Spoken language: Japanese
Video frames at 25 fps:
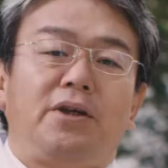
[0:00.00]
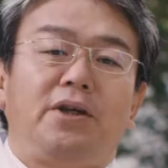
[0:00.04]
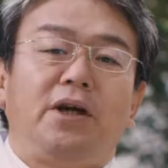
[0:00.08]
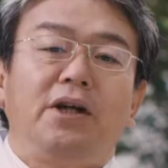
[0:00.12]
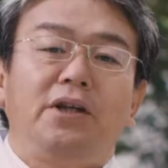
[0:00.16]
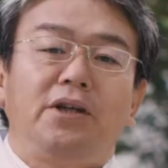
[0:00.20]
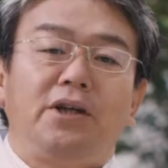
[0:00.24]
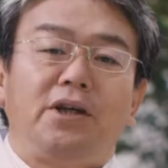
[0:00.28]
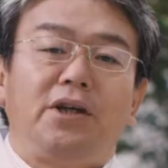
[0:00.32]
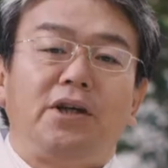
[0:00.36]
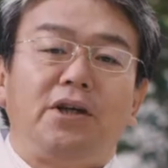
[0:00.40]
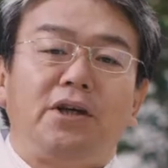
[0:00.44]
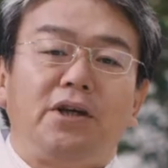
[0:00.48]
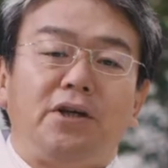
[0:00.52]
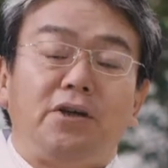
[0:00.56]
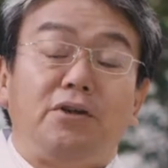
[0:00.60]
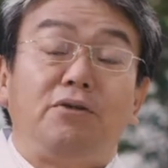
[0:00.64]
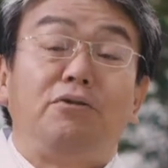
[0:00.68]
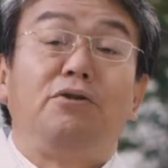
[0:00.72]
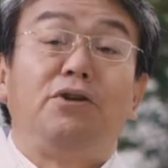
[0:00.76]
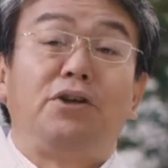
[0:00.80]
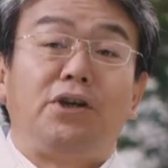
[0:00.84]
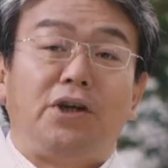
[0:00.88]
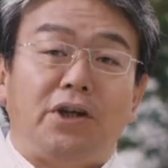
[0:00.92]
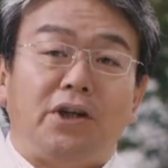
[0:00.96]
いかに
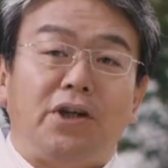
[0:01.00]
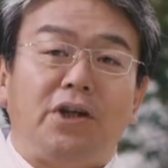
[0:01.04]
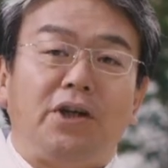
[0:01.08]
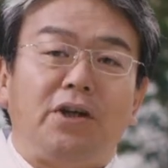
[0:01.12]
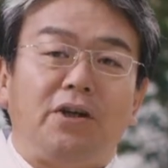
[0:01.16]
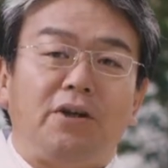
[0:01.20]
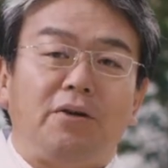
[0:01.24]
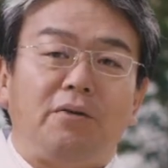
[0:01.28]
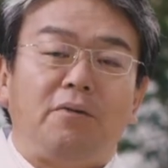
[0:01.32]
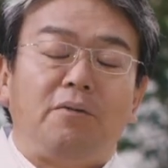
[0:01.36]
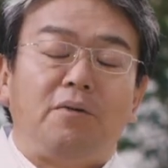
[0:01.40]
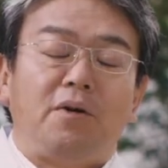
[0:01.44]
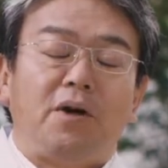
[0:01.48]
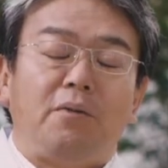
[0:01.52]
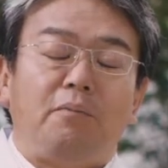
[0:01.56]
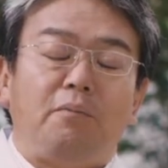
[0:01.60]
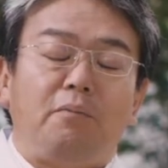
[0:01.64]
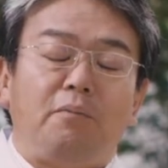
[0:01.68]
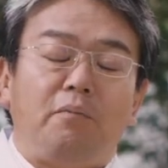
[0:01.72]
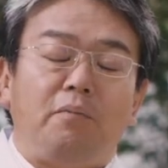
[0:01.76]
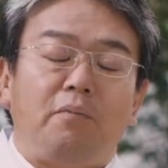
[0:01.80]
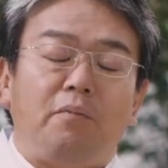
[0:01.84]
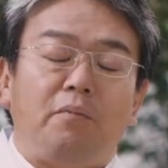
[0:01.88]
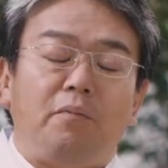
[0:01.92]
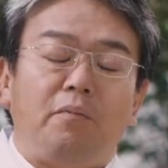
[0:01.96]
有意義に
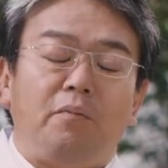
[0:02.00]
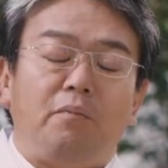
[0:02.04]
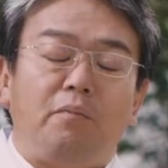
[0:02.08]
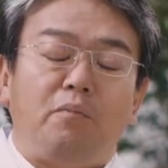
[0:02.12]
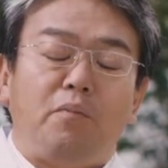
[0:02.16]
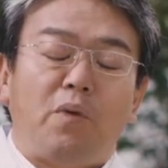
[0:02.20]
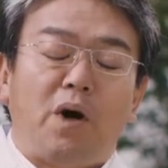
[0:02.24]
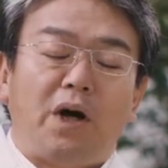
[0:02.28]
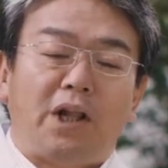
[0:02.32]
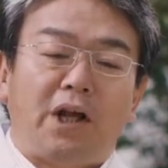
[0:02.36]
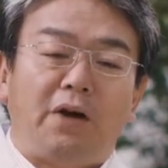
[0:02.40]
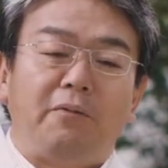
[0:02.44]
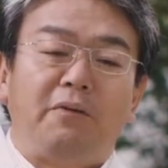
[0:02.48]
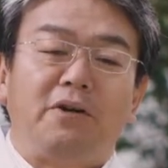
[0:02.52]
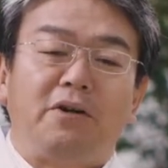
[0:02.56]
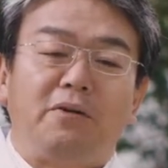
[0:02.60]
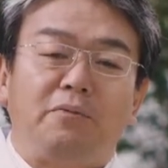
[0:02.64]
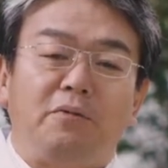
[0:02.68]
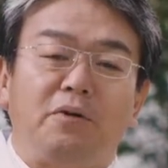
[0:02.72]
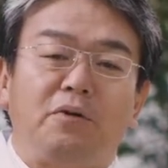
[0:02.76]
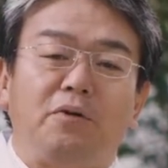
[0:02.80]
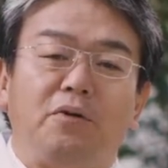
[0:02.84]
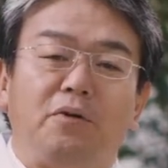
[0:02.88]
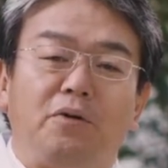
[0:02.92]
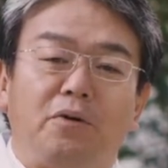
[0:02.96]
学べる
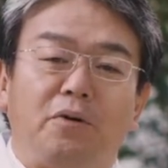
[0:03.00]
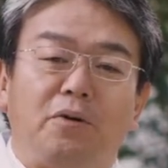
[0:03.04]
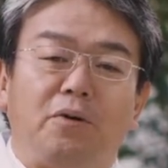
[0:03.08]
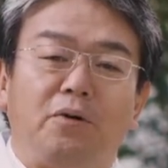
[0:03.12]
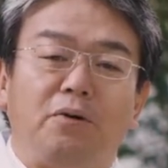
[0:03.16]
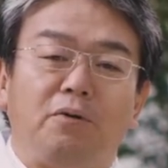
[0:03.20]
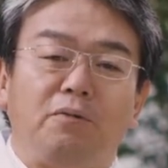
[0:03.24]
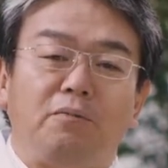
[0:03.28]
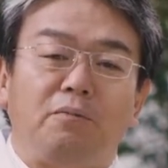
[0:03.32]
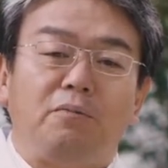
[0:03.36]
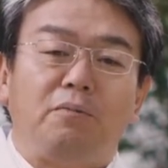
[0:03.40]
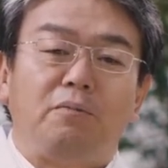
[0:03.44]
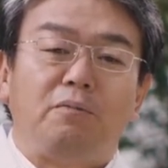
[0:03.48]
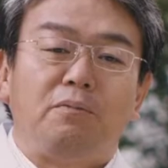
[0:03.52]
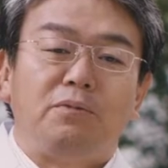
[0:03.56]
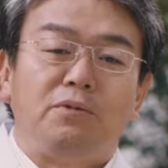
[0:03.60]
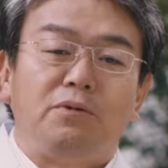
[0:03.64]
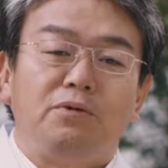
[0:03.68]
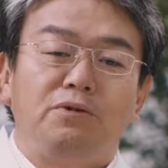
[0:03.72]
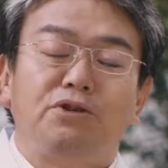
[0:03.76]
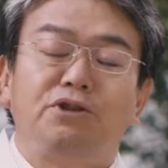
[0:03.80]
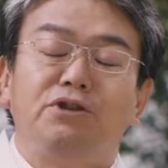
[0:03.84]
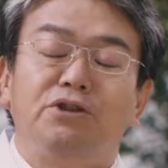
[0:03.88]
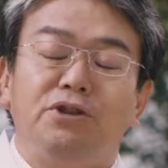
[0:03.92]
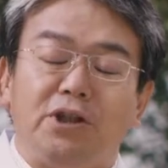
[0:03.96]
ものを
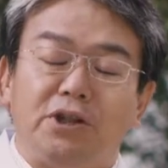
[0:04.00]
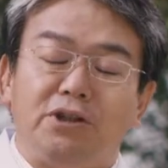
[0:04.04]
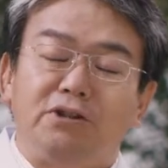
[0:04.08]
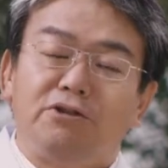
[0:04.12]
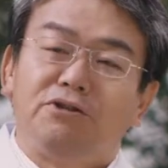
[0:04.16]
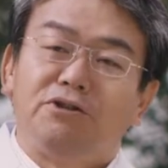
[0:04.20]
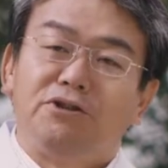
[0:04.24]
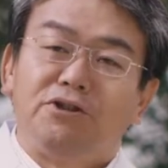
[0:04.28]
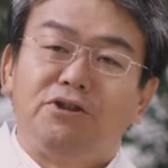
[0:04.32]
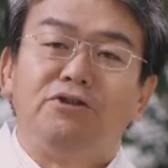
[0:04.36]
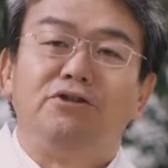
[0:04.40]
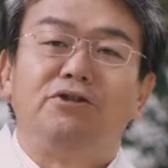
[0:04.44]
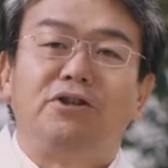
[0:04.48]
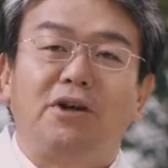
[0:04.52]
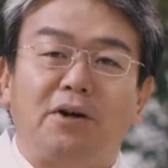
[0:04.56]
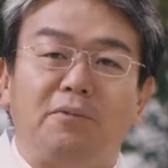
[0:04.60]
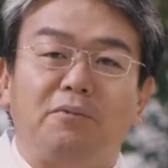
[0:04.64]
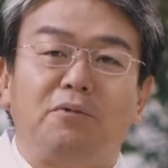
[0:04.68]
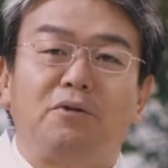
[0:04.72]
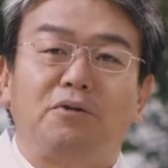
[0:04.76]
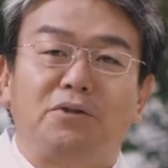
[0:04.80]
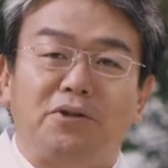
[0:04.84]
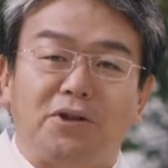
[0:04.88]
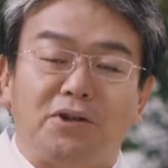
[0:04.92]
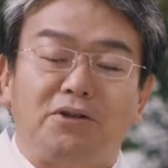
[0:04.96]
盗んでくるっていうか取っ